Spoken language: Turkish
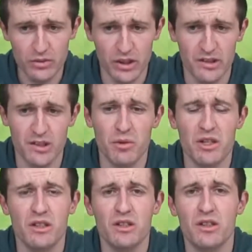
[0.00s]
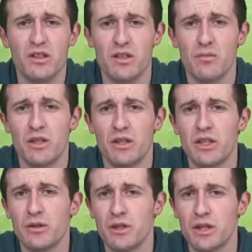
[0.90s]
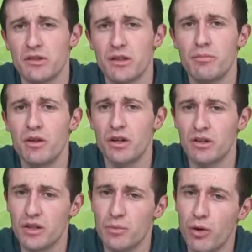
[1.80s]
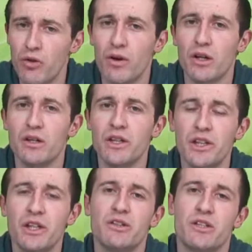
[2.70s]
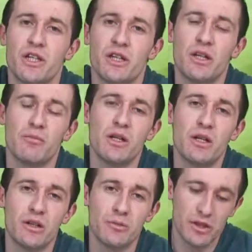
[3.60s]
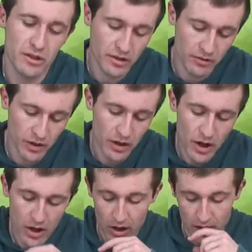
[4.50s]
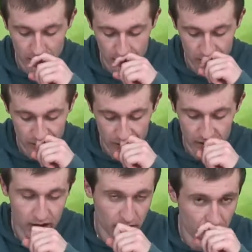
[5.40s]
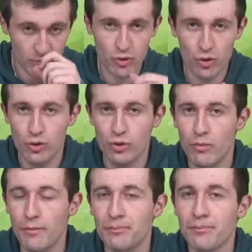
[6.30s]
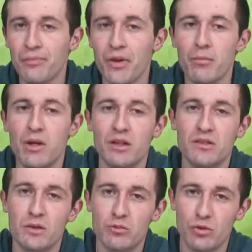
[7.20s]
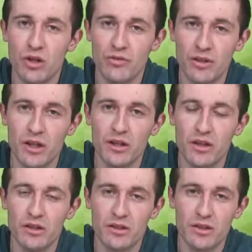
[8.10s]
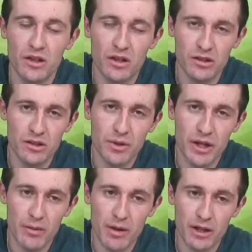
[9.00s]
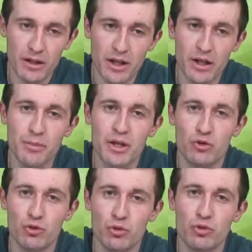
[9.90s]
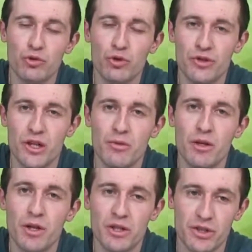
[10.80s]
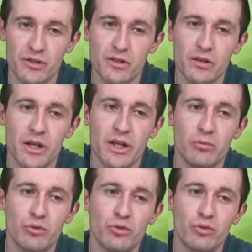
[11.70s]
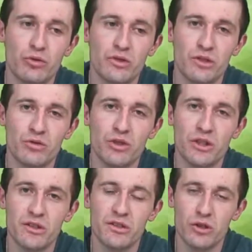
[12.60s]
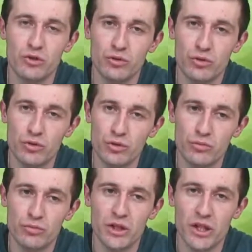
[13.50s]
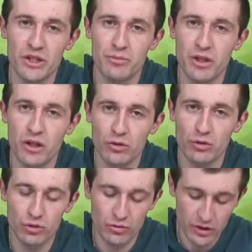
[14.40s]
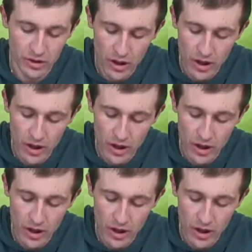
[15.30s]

eksik maçlarında kazanmalarıyla birlikte aradaki puan farkını ikiye indirecekler Milan'la birlikte ve hani e, hep söylüyorum Milan takımı son haftalarda aldıkları, aldığı beraberliklerle biraz düşüş göstermeye başladı. Yani bunu sezonun ilk yarısında da söylüyordum. Yaşlı bir kadrosu var.